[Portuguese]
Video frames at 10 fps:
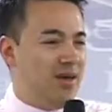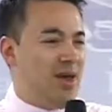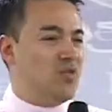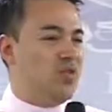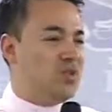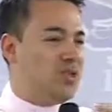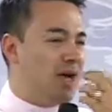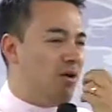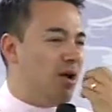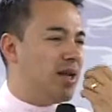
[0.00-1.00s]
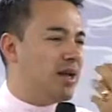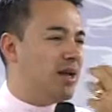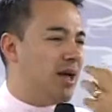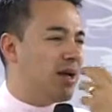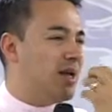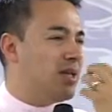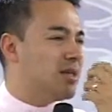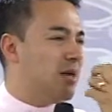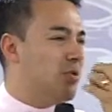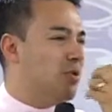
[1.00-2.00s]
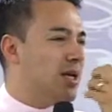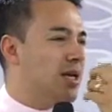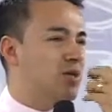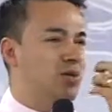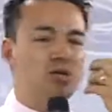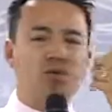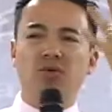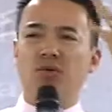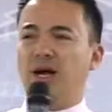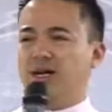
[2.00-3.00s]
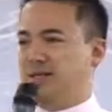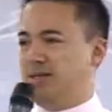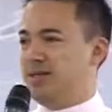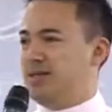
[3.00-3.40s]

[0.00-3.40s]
Eu senti na hora aquele sabor, aquele gosto da cocaína.